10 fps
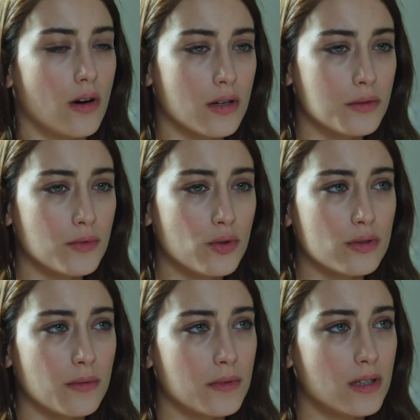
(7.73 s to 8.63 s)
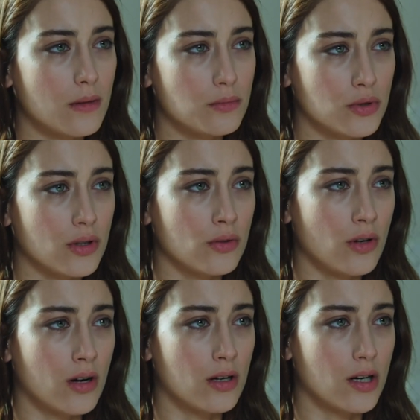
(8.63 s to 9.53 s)
ما في وجع بنوب بس أنا
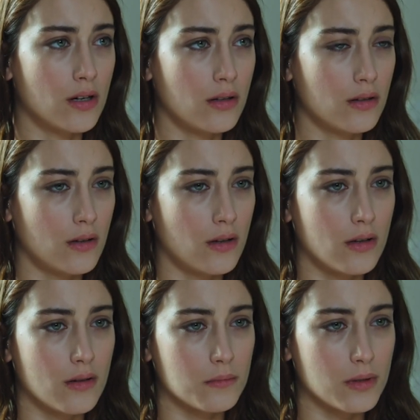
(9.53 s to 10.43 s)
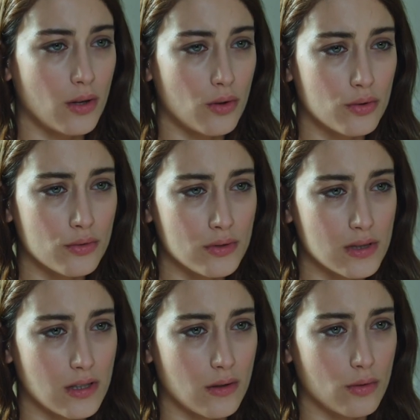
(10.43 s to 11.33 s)
شوي تعبانة نفسي عم
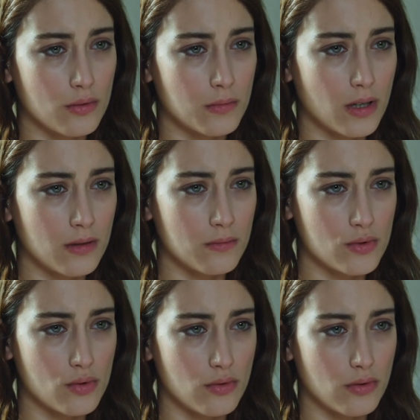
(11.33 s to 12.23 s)
تلعي بس ما بعرف من